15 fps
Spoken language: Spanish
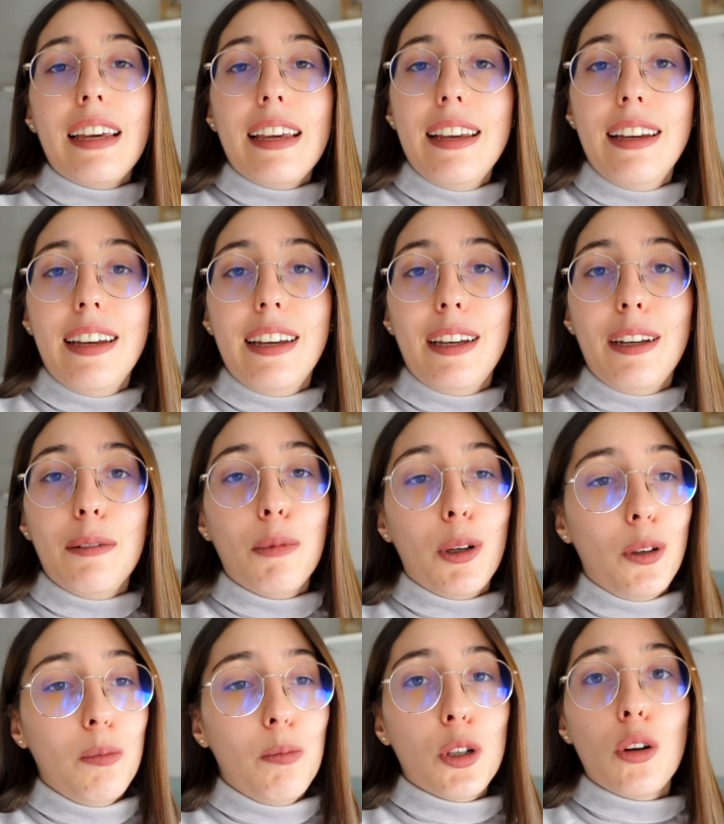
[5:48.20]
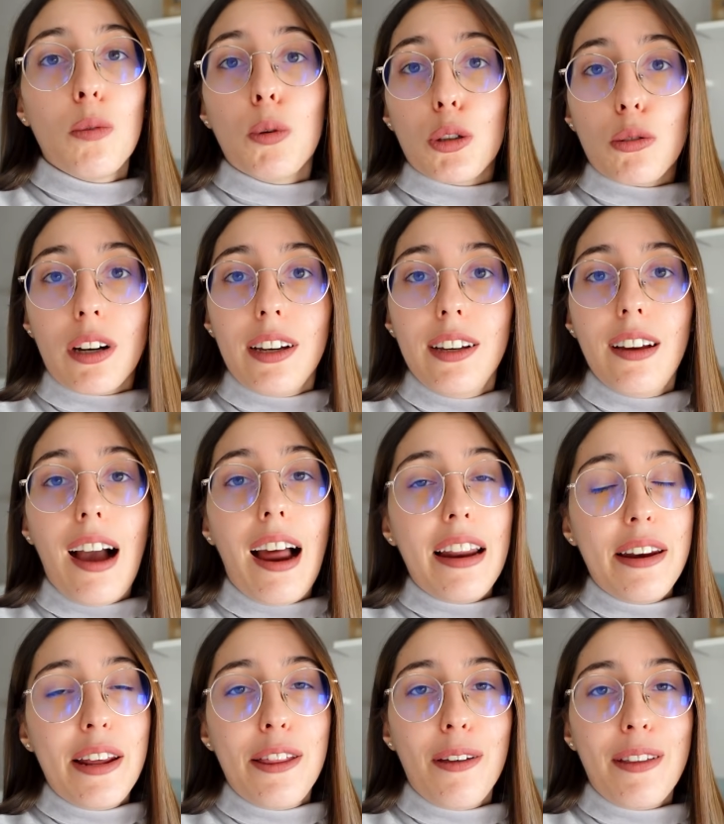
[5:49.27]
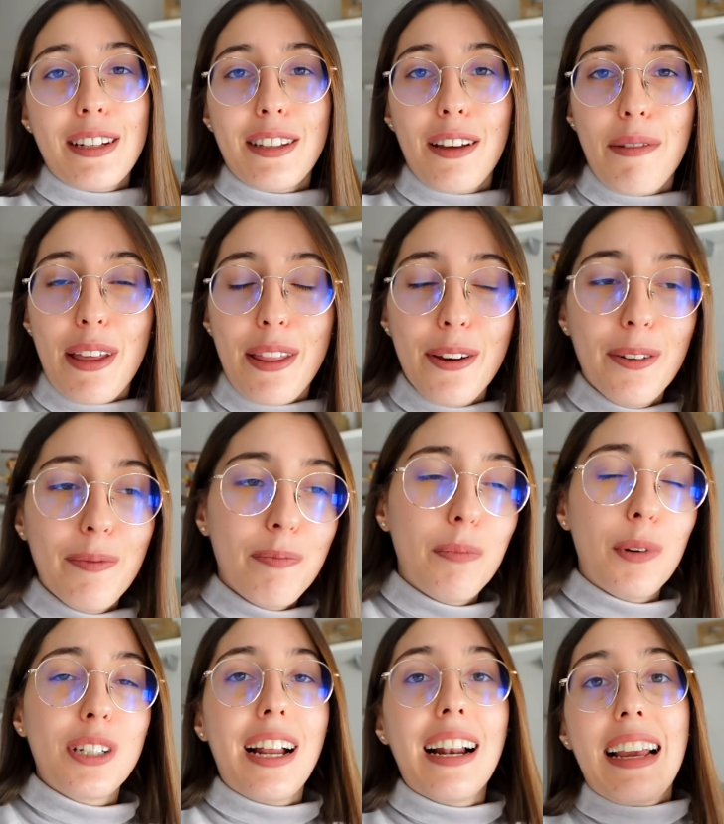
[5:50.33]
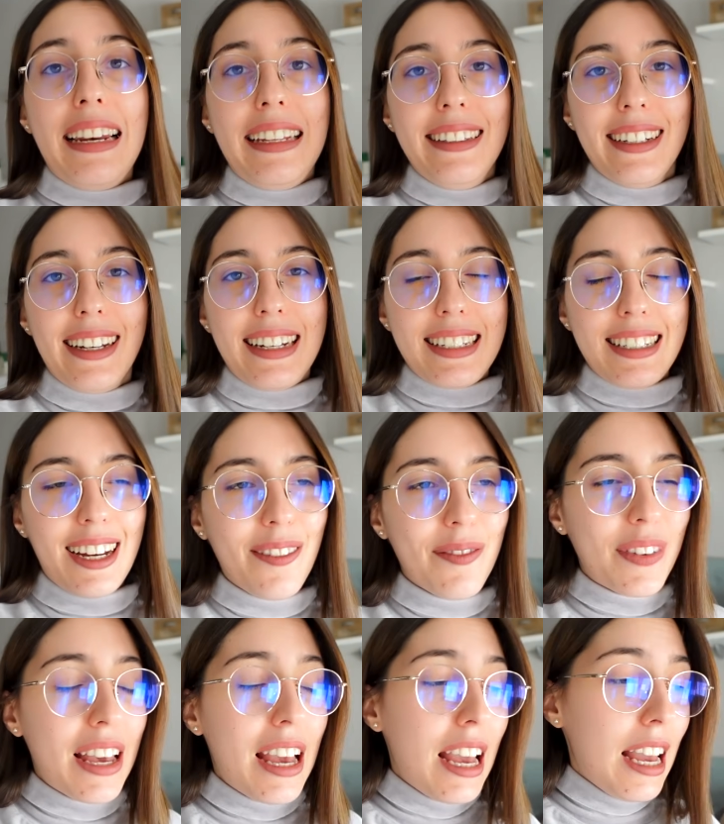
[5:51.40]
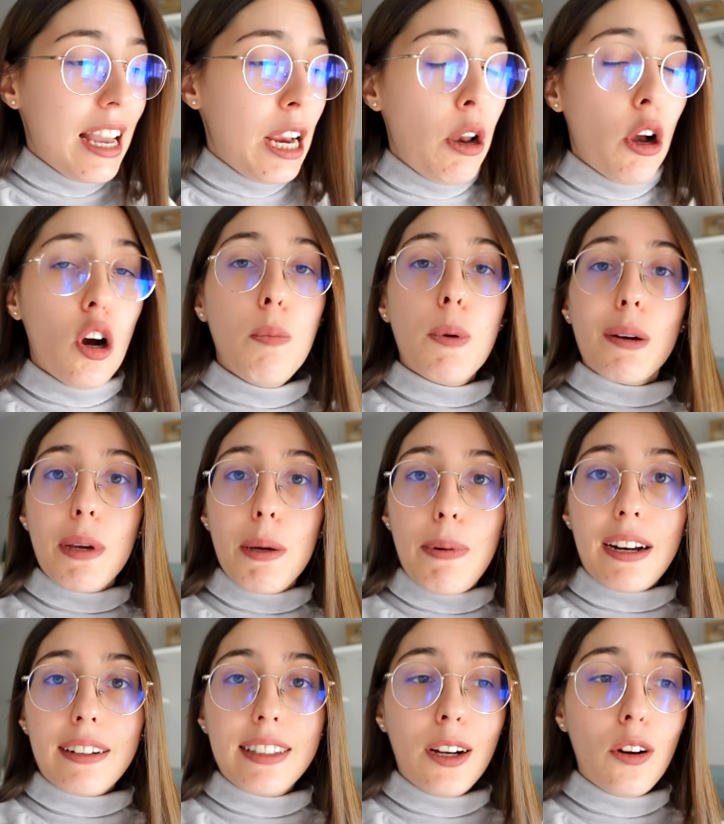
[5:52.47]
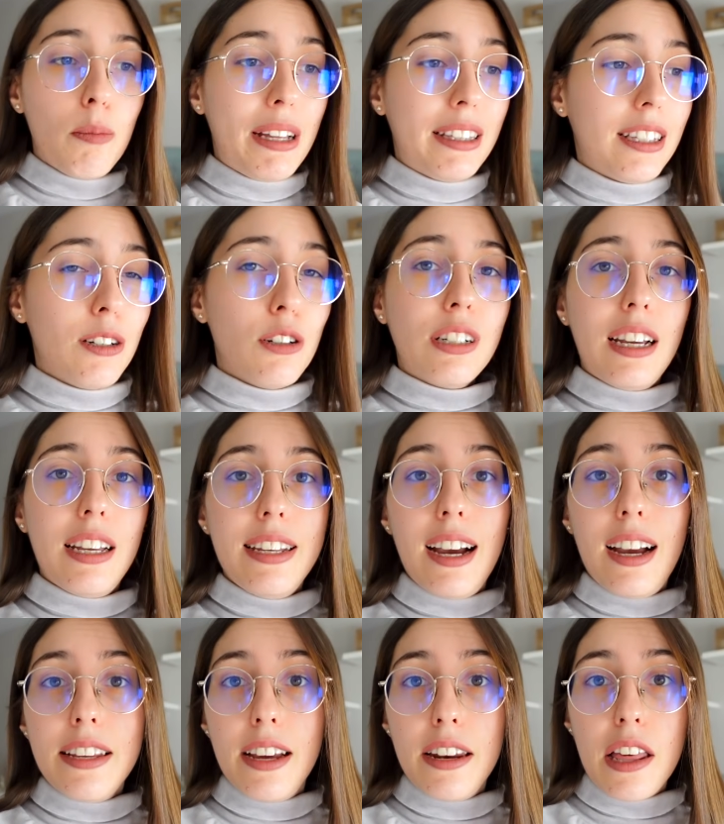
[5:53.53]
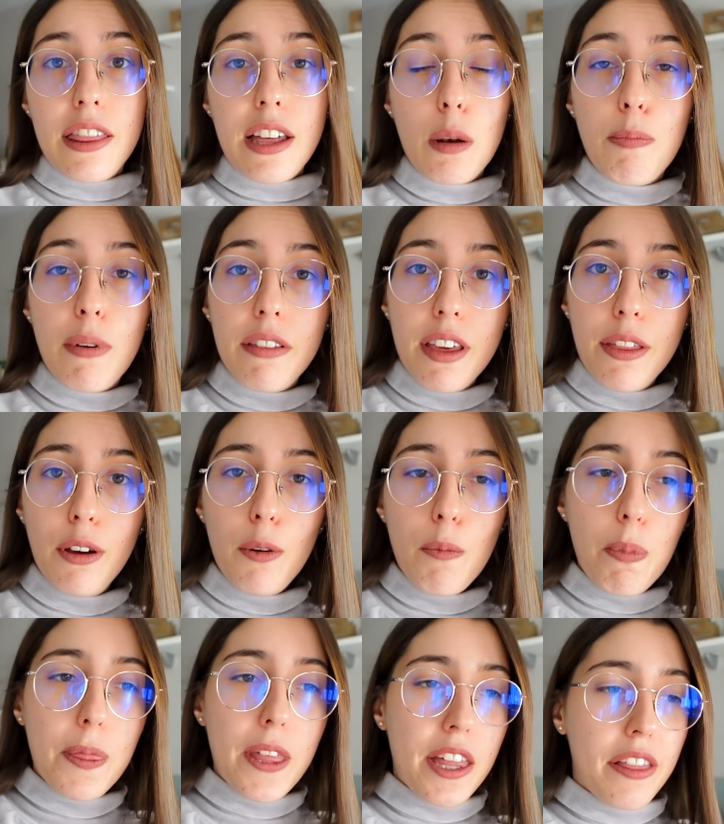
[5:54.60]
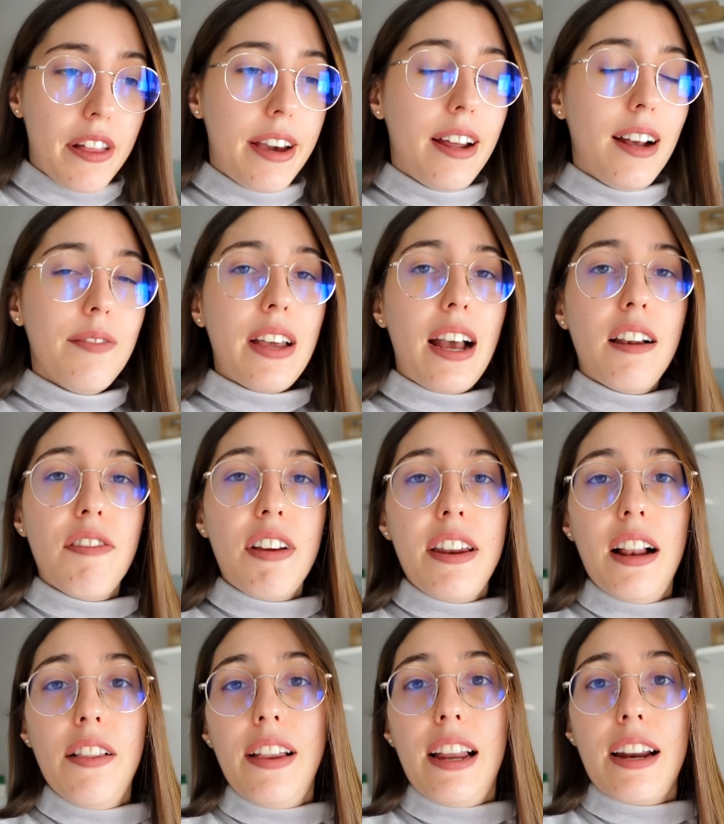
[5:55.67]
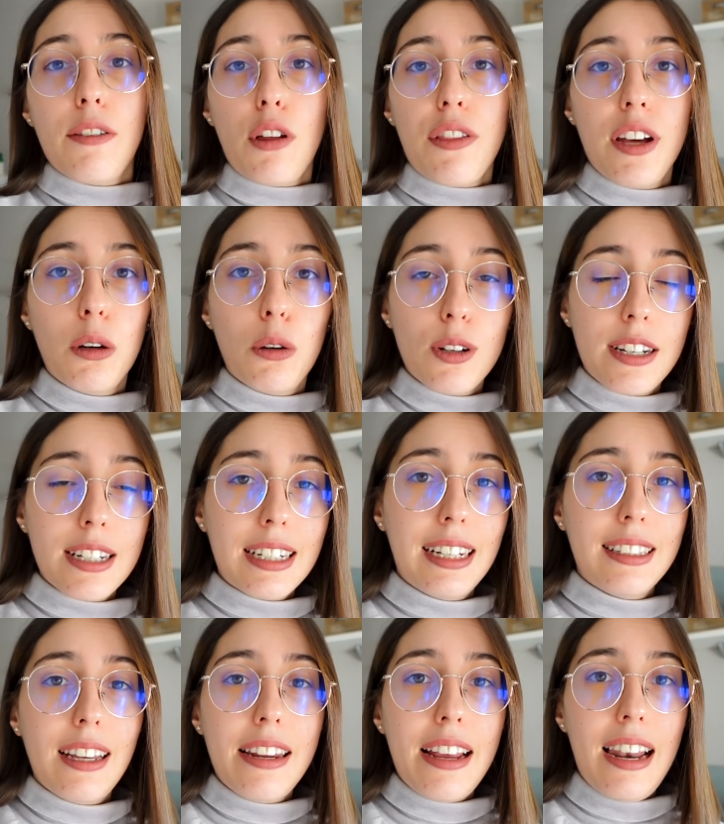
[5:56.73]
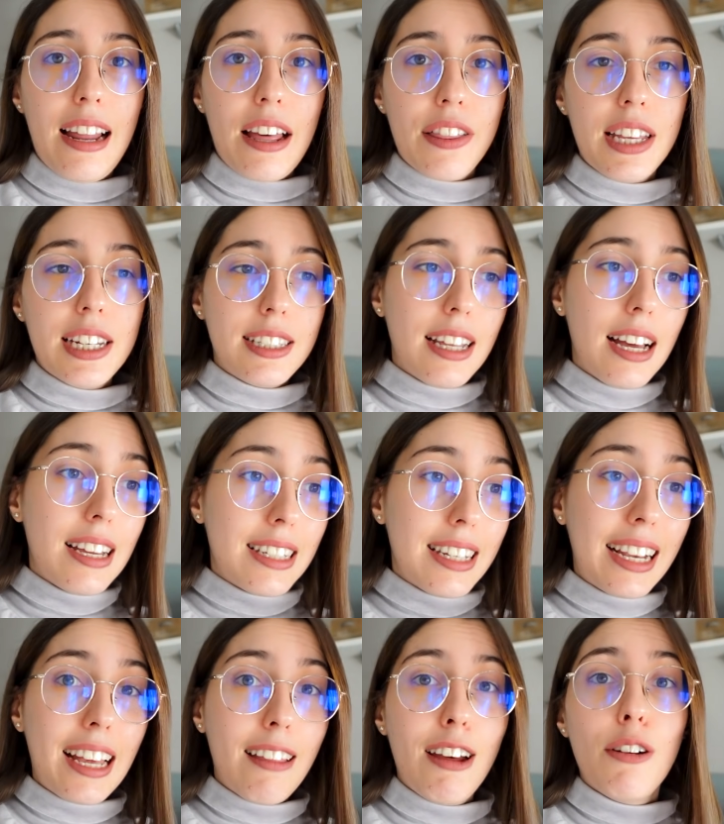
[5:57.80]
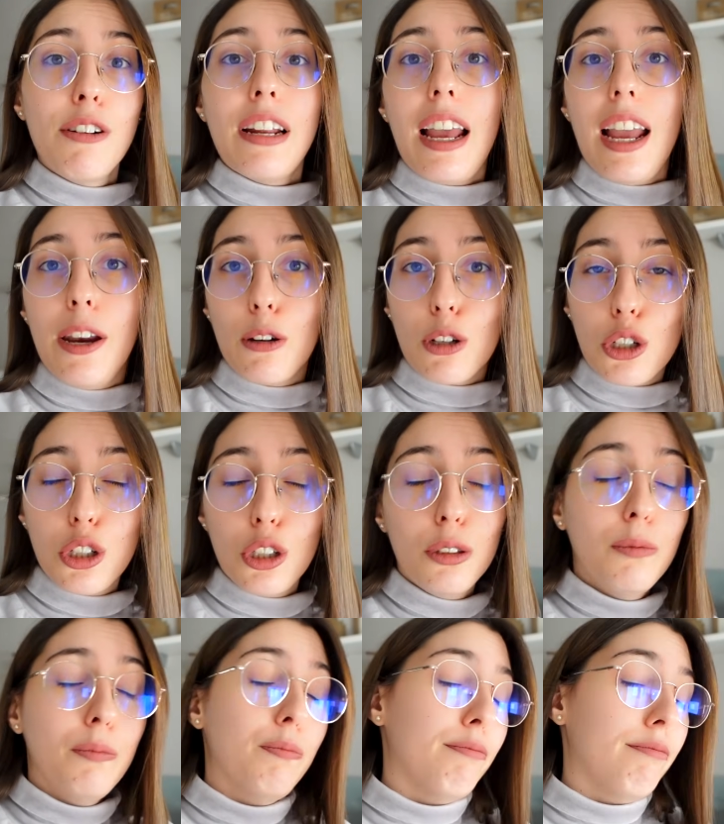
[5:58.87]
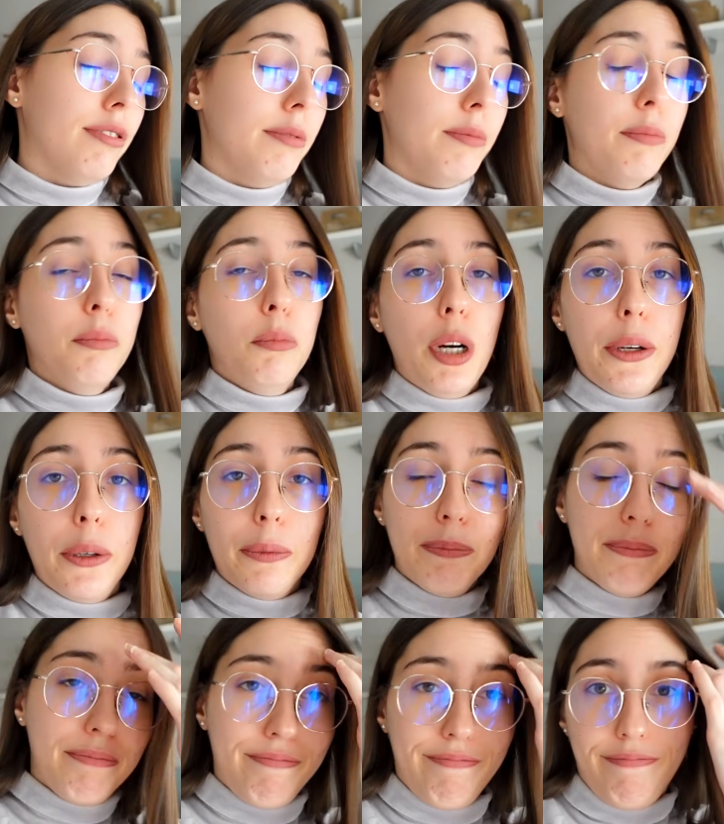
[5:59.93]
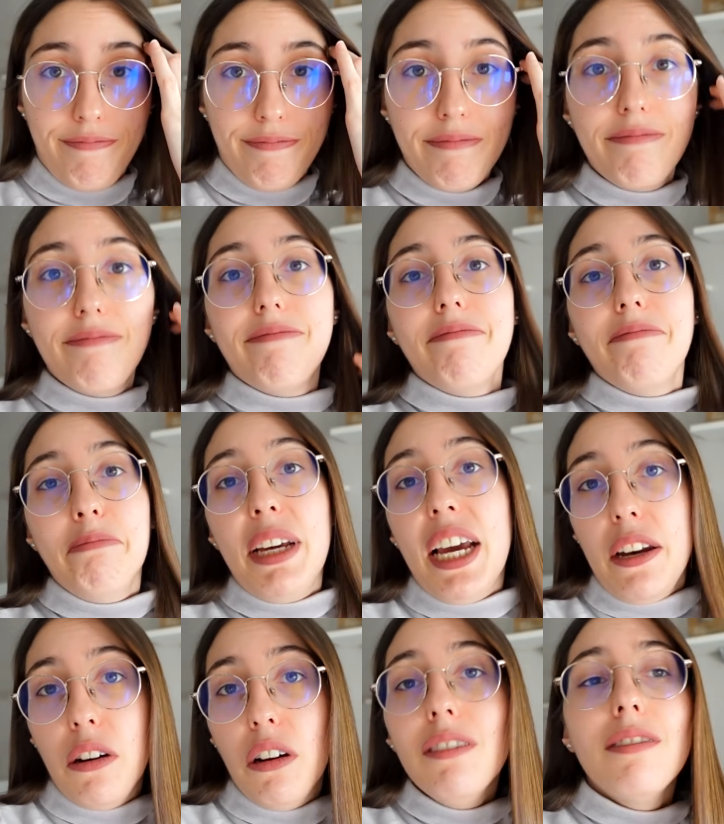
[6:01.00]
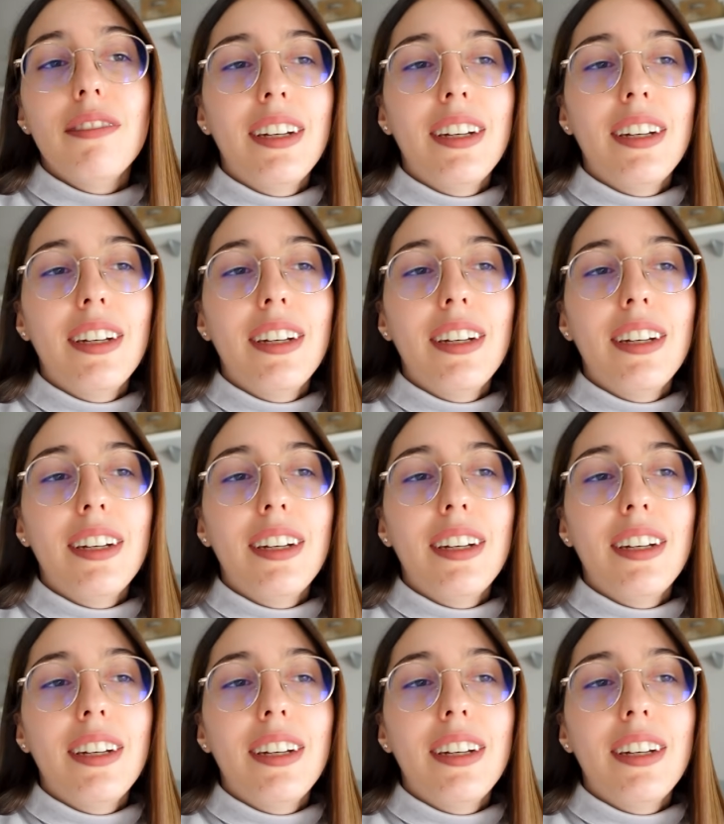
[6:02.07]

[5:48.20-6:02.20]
y bueno, pues lo he puesto aquí, al inicio de este vídeo, por si a alguien le interesa. Y luego por mi parte comentaros que ya ayer hice el pedido de Zara, al final de las 12 cosas que tenía en la cesta se quedaron en 8, bueno, bien, ¿no?